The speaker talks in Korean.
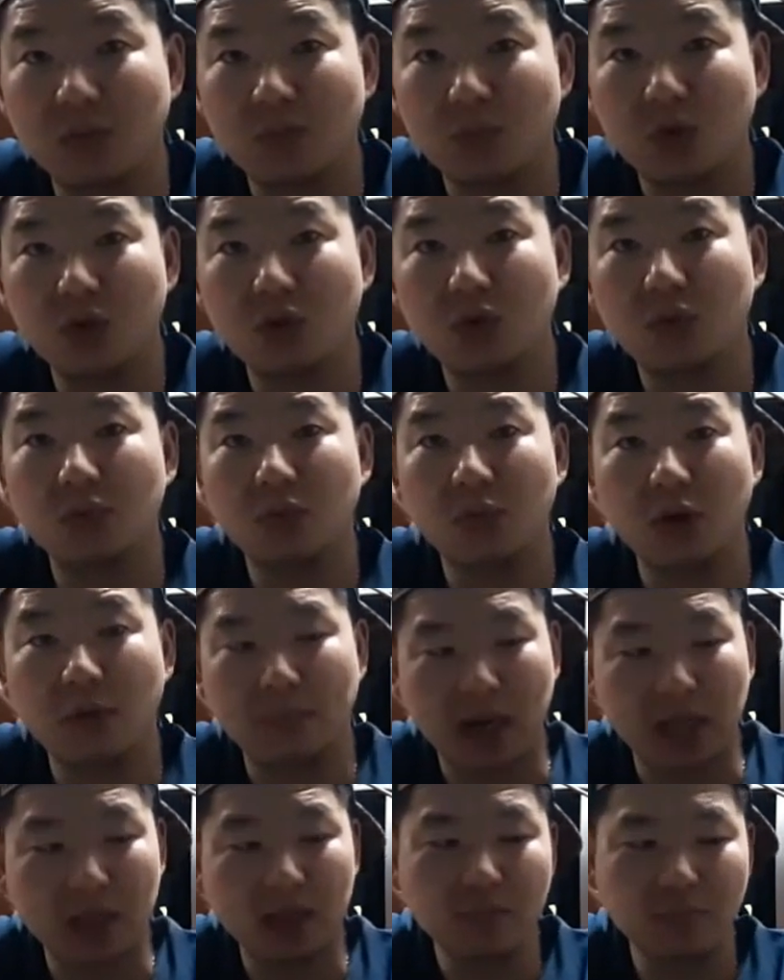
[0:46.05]
뭐
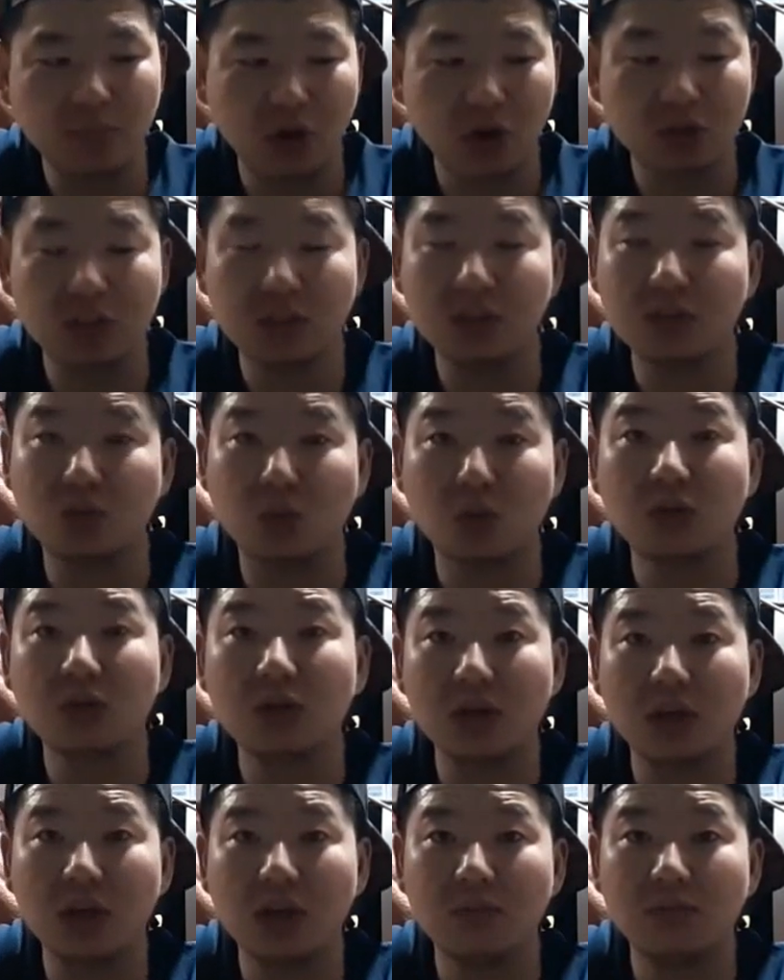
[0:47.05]
맞는 명칭은
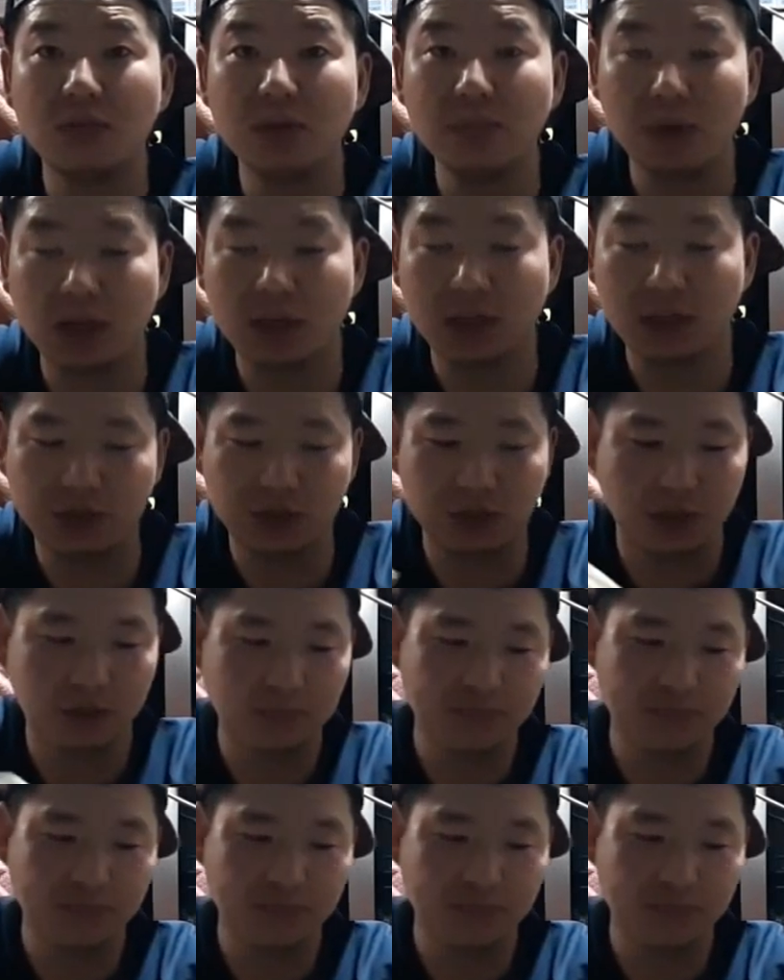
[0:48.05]
동력 케이블이 맞겠죠.